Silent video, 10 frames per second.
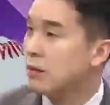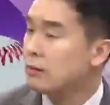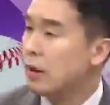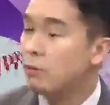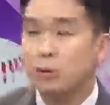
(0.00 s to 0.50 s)

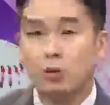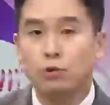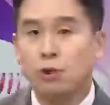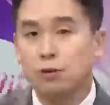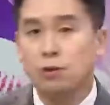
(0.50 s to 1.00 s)
당과
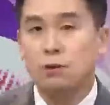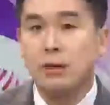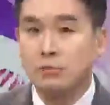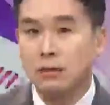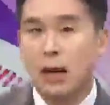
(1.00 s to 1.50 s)
조율해서
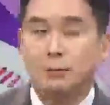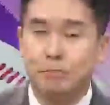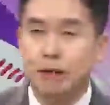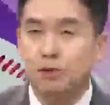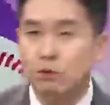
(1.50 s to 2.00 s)
일단
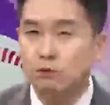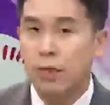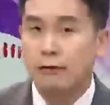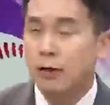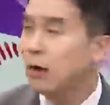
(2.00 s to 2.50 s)
아빠 지역구에
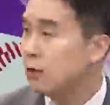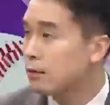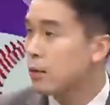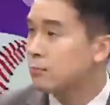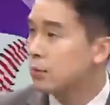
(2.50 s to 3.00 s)
안
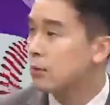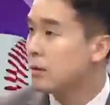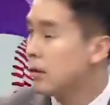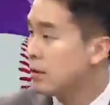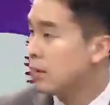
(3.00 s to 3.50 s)
나가기로 한번
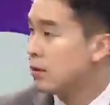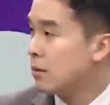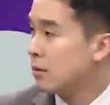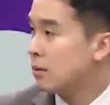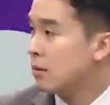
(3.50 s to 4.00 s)

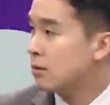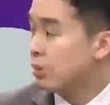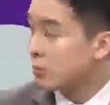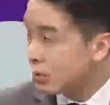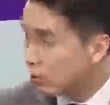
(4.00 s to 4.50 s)
어,
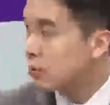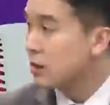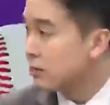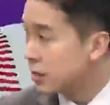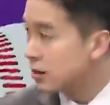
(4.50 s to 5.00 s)
정리가 된 것
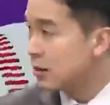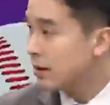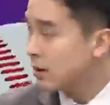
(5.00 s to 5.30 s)
아닙니까?